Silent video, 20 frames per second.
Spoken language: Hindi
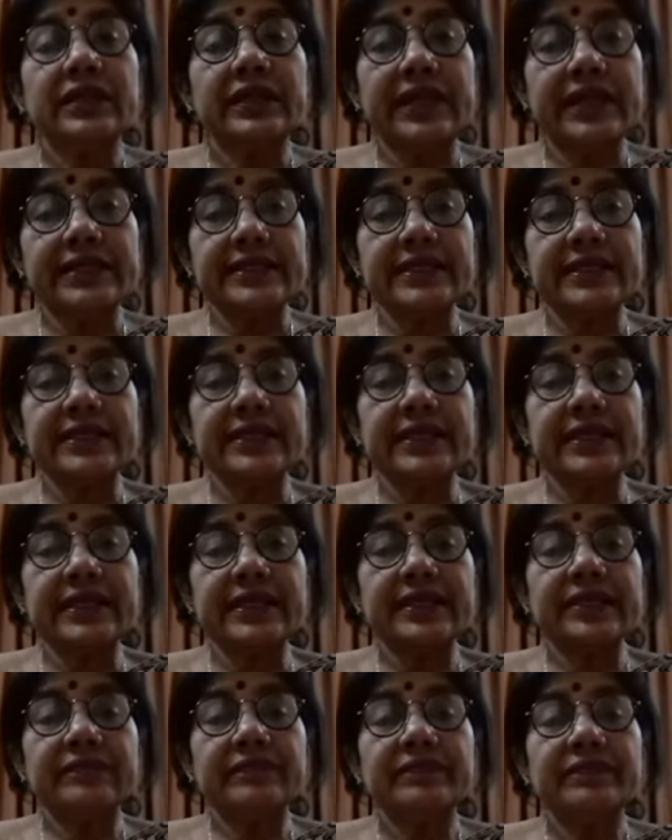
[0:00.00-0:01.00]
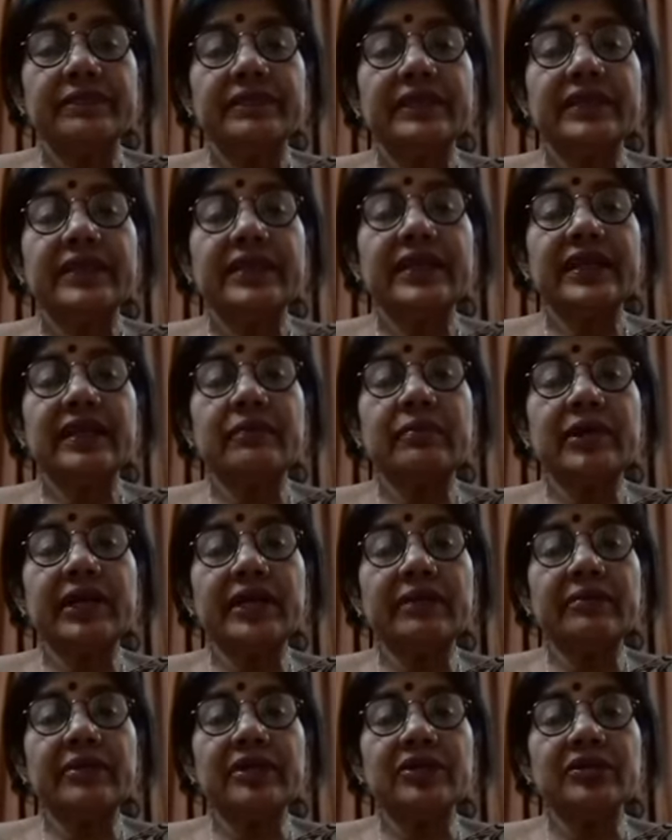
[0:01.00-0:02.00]
कैसे थे या
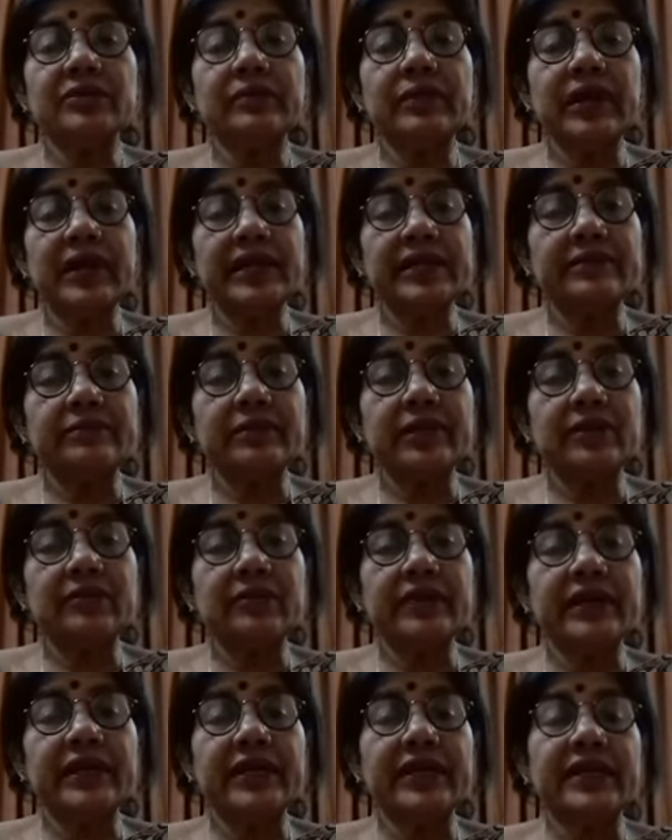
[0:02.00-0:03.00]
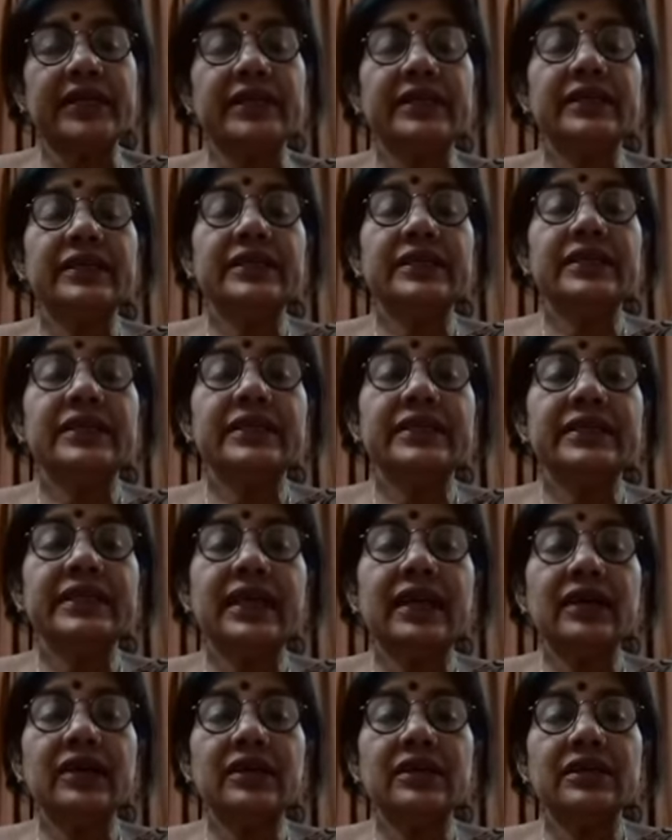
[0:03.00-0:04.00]
बड़े बड़े जो महात्मा हुए हैं
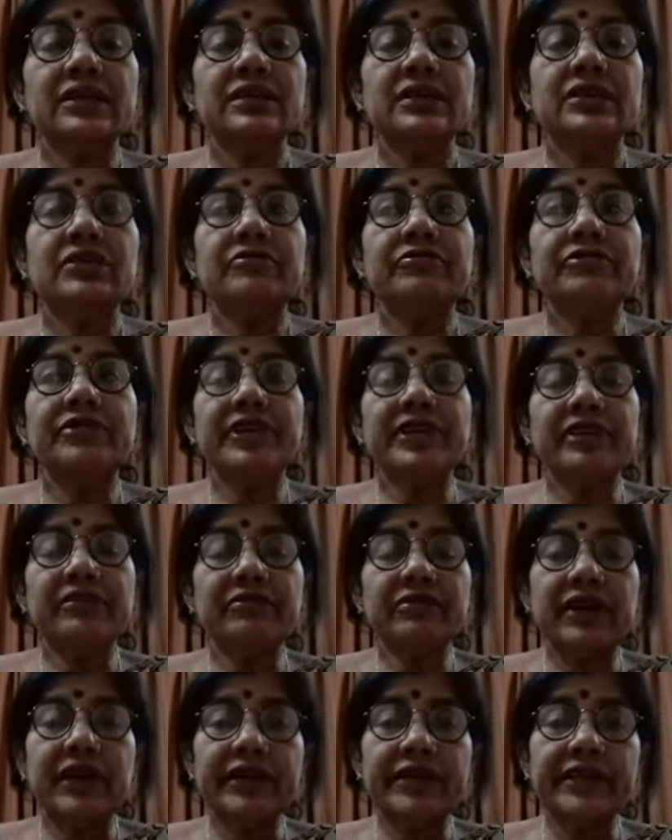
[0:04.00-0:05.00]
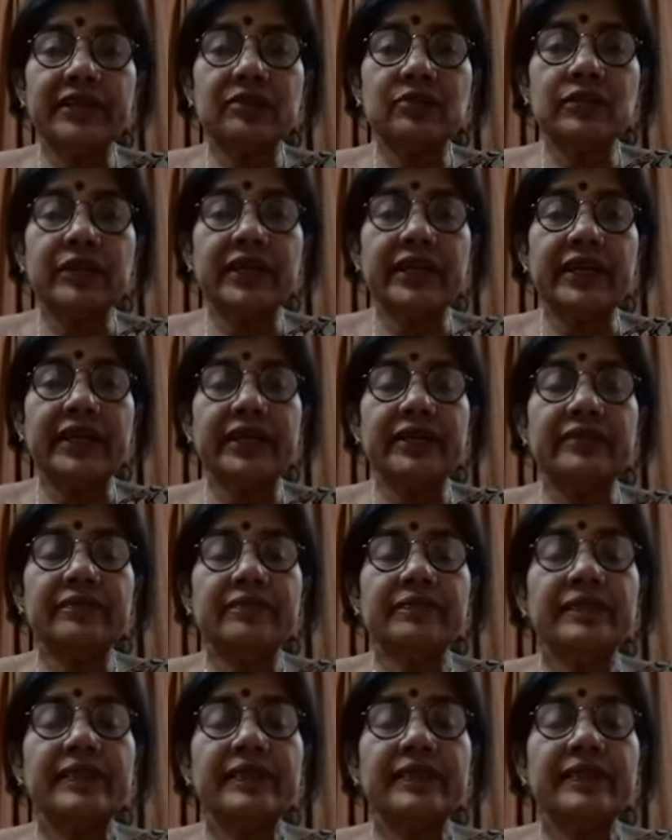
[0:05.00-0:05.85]
या फ्रीडम फाइटर हुए हैं